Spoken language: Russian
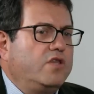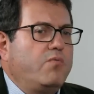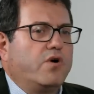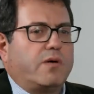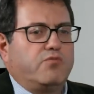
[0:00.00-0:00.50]
он не
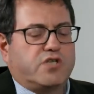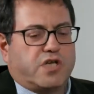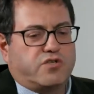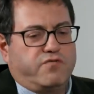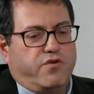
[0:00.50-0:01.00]
мог там
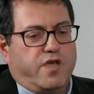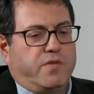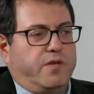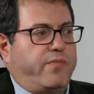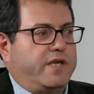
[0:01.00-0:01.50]
удержаться, у него не
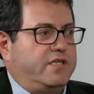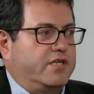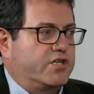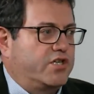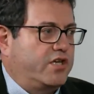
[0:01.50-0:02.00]
было
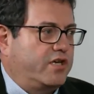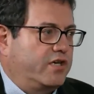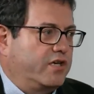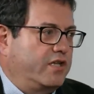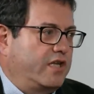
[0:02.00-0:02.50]

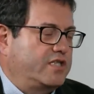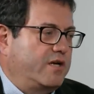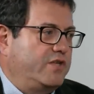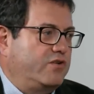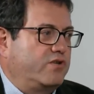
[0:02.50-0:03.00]
поддержки, на
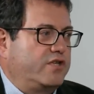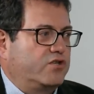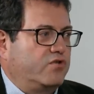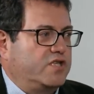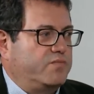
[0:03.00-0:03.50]
самом деле туда
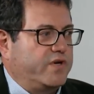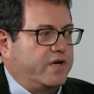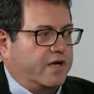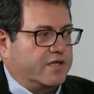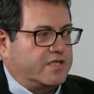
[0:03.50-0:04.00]
никто не
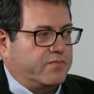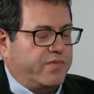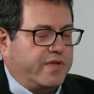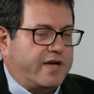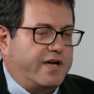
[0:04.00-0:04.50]
сбегался,
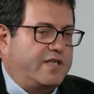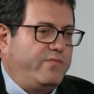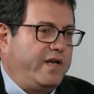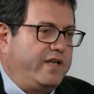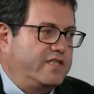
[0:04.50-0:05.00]
была какая-то
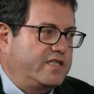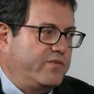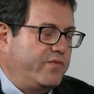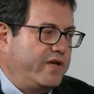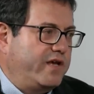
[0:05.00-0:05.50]
милиция,
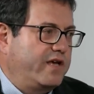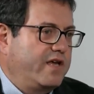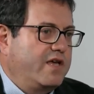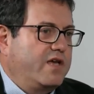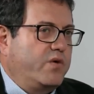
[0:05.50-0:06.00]
были
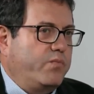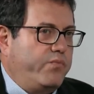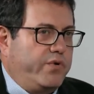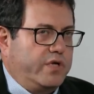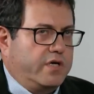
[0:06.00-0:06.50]

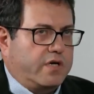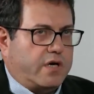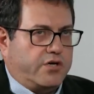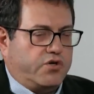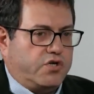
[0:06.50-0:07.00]
было
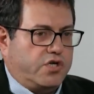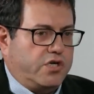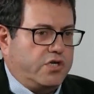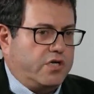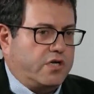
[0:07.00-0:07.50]

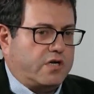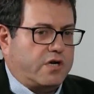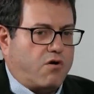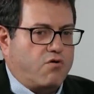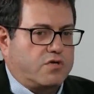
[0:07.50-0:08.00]
ощущение
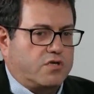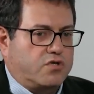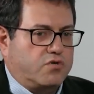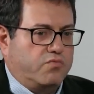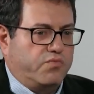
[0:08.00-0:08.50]
какой то
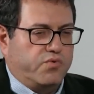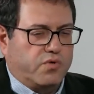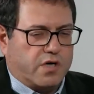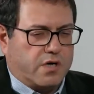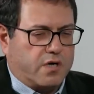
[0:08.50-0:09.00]

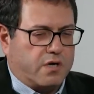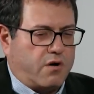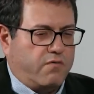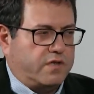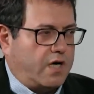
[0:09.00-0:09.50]
сумбура,
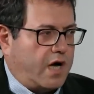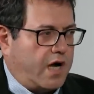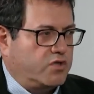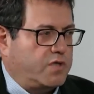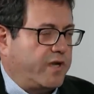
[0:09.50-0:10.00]
какого-то
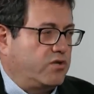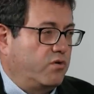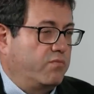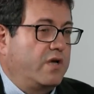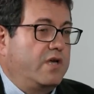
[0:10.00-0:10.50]
хаоса.
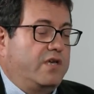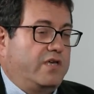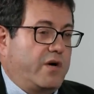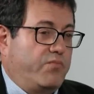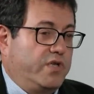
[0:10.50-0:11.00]
Потом
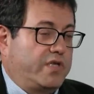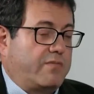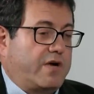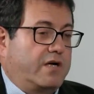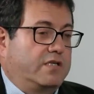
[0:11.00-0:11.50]
я был
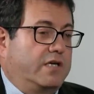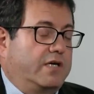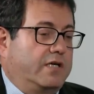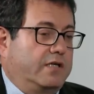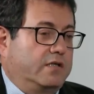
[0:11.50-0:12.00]
там,
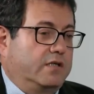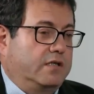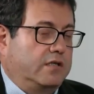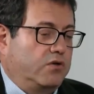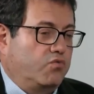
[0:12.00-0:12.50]
когда
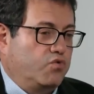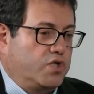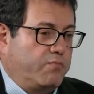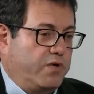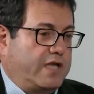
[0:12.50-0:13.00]
э,
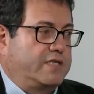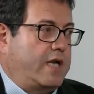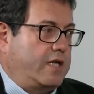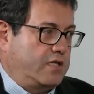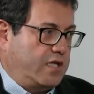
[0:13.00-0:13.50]
уже была
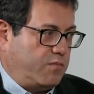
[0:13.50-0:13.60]
занята